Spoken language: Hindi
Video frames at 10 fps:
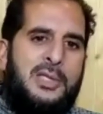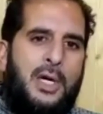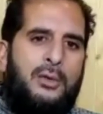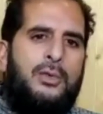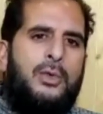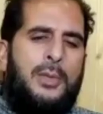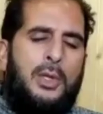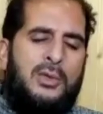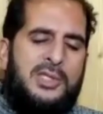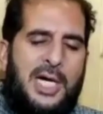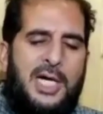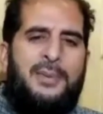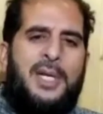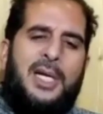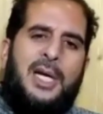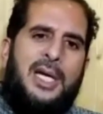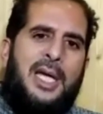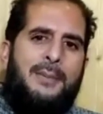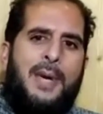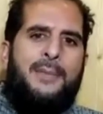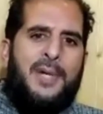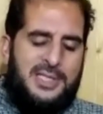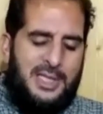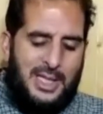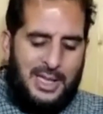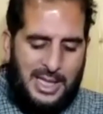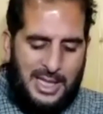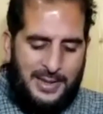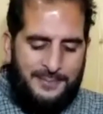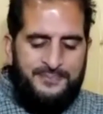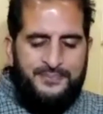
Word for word: कानून को बिल्कुल साइड पे रखा गया है बाईपास रखा गया है